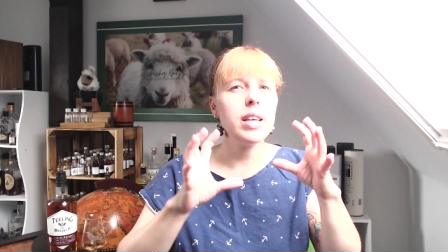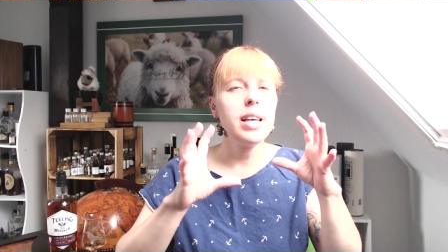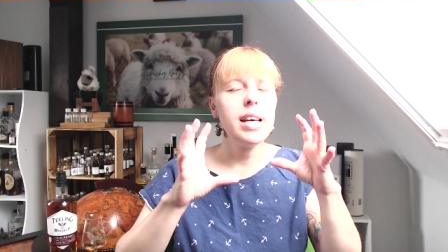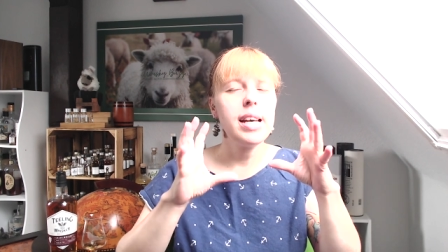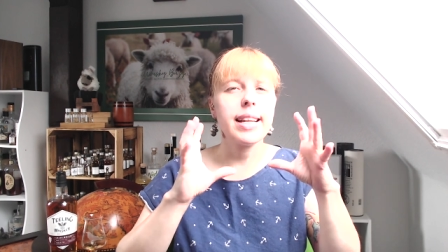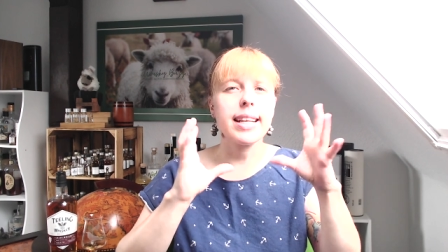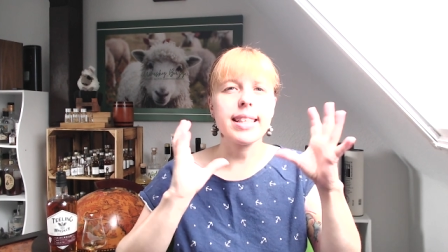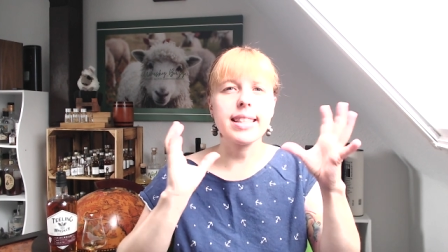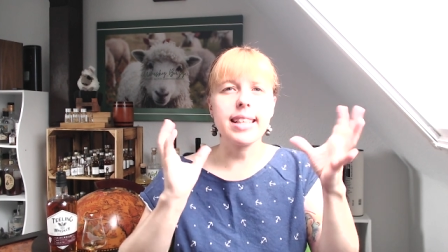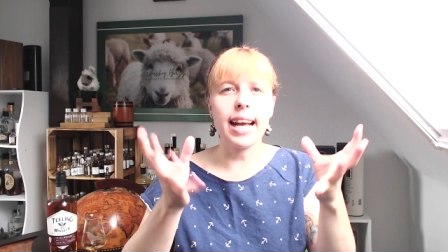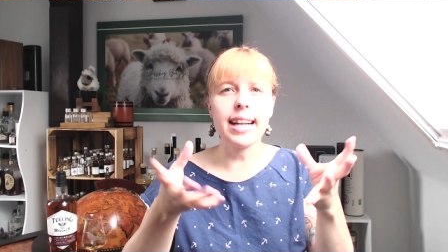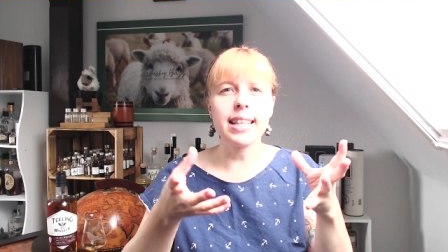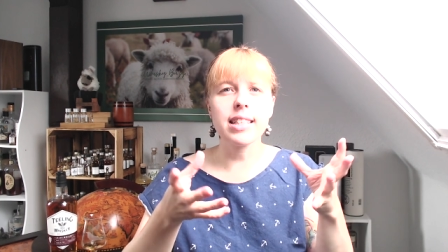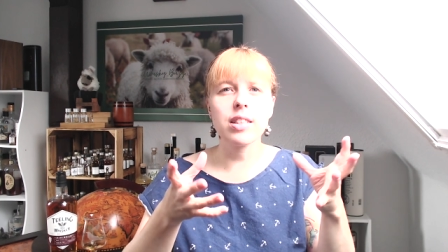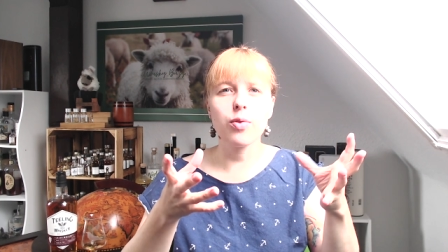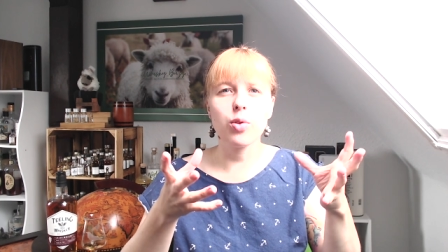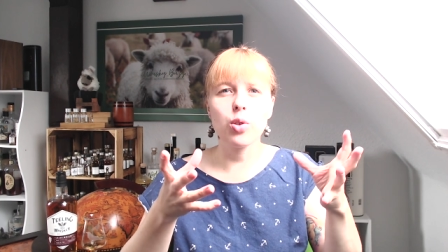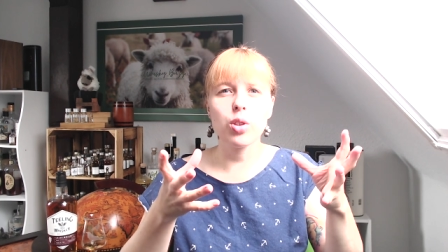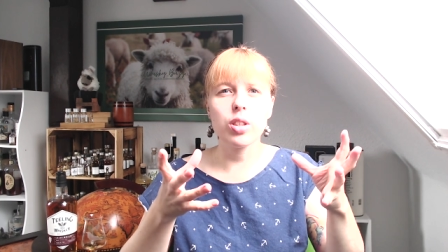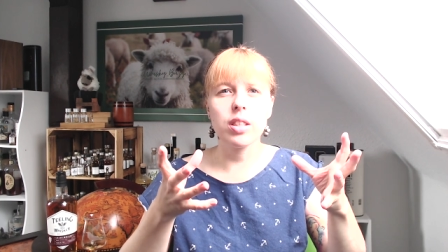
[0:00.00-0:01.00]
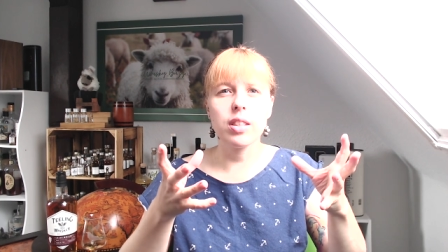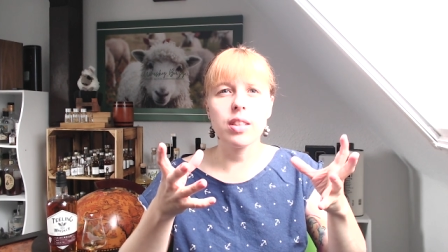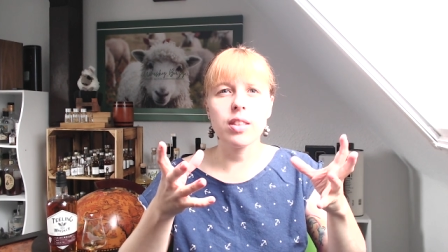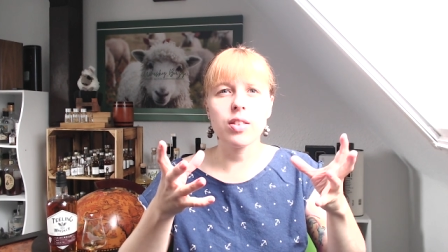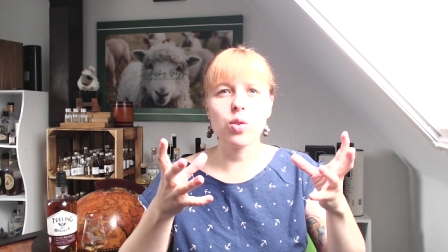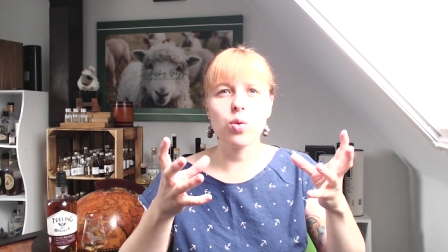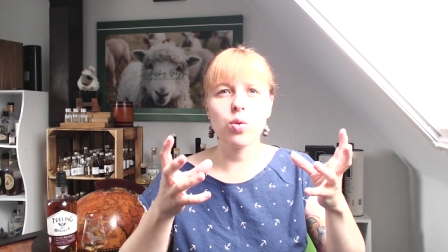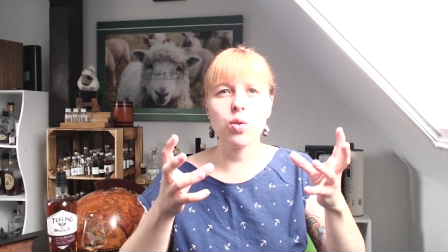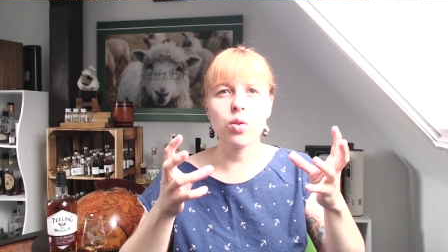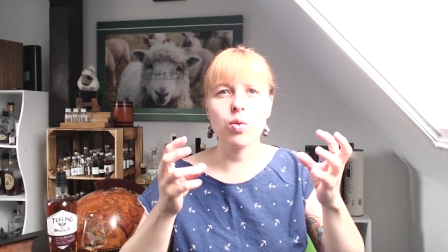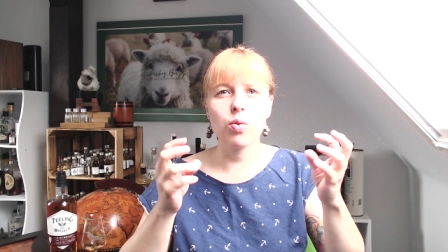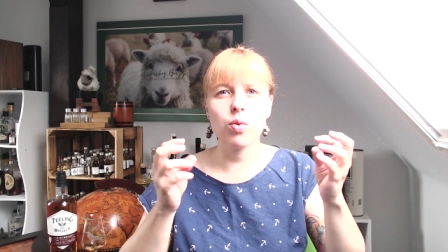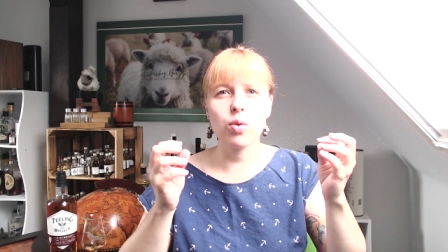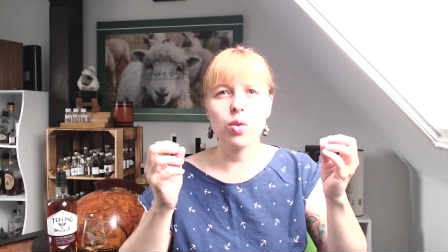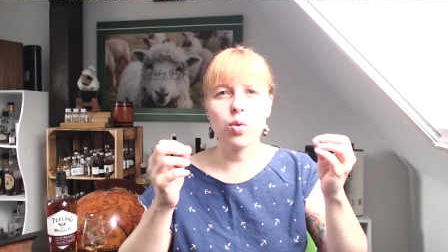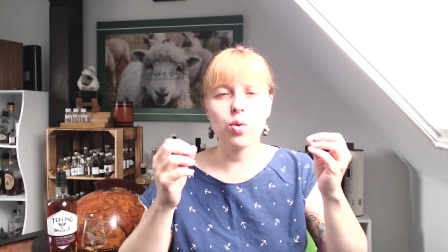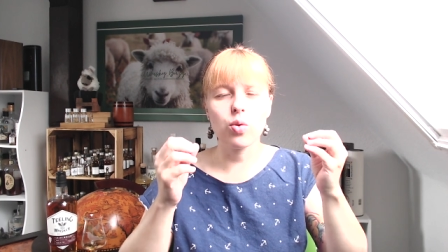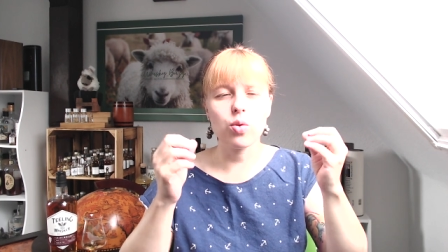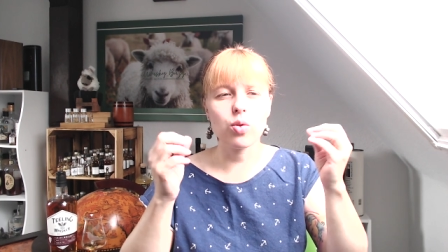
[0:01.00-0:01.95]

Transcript: das Ganze wird in so ein, so ein,